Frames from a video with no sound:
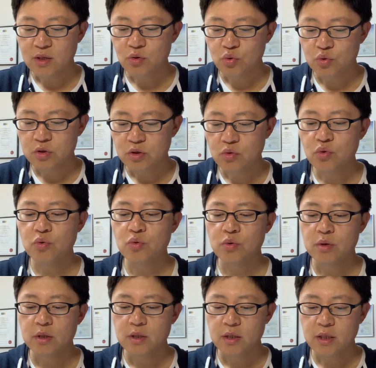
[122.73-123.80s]
途之苦，
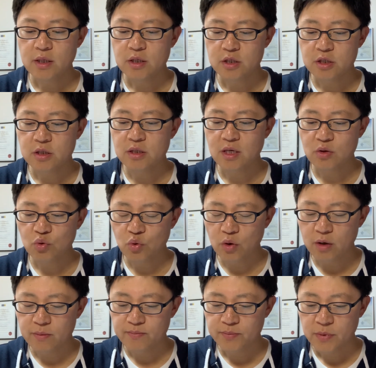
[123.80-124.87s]
应时解
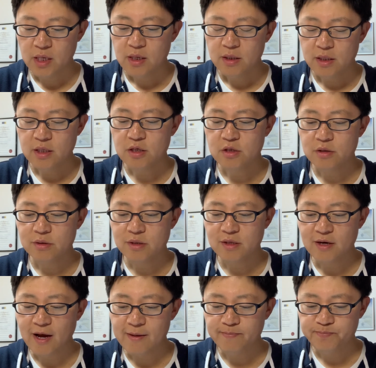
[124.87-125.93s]
脱，衣食自
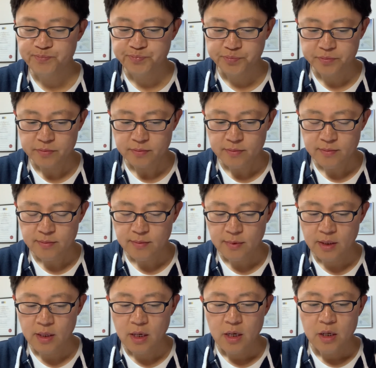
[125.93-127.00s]
然。
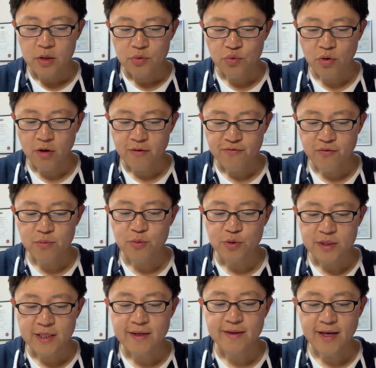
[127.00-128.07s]
若父母
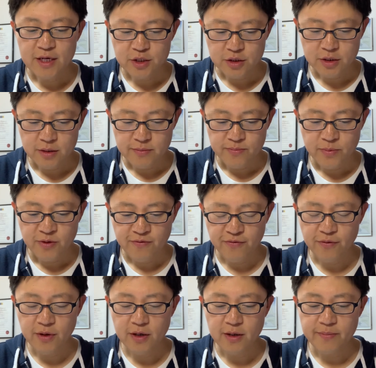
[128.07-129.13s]
现在者，
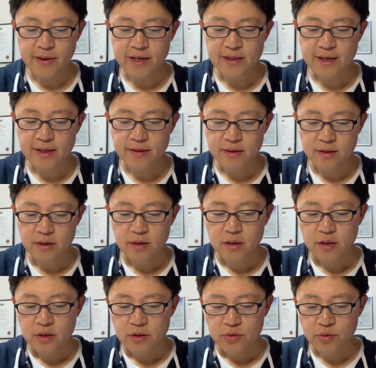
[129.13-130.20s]
福乐百年；
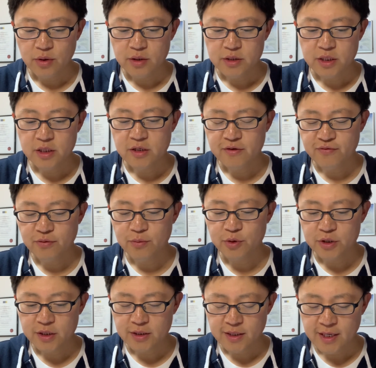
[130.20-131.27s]
若七世父母
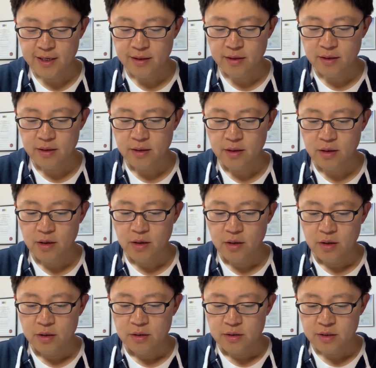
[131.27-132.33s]
升天，
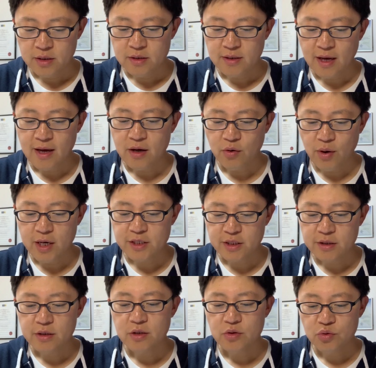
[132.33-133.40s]
自在化
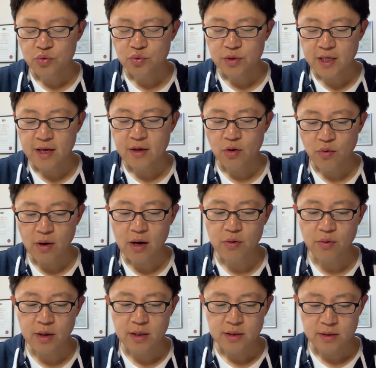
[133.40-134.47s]
生，入天华
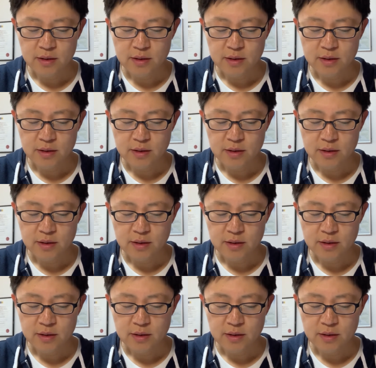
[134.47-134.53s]
光。